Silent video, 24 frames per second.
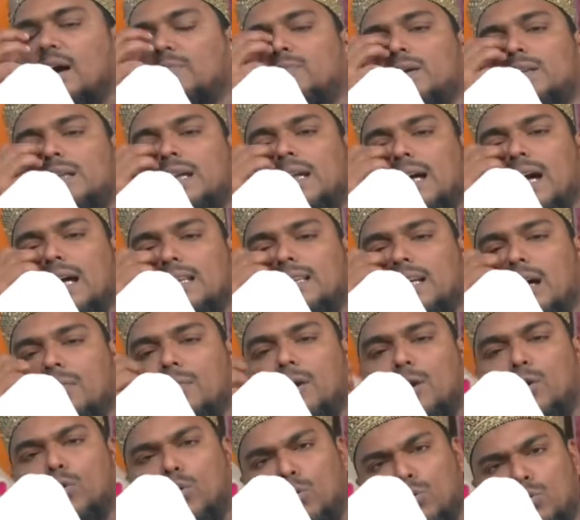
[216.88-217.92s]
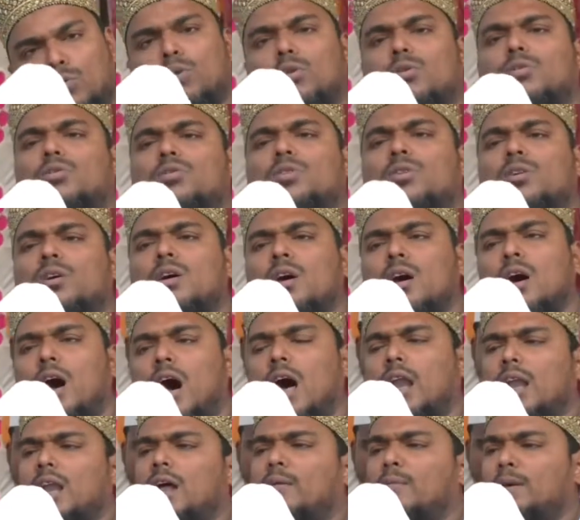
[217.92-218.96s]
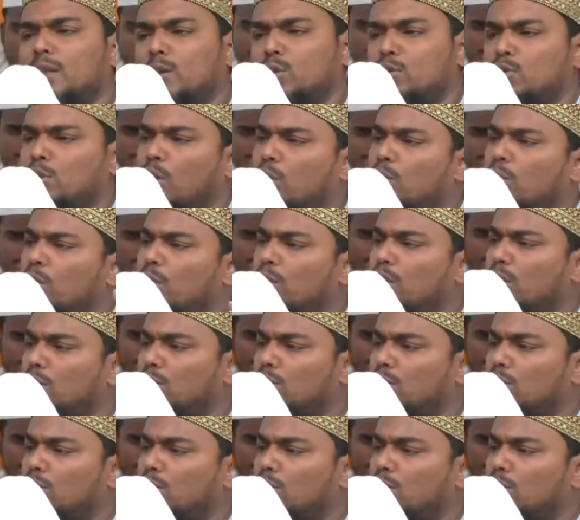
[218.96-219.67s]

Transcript: আপনাদের কাছে আমার অনুরোধ আল্লাহ আমাদের সকলকে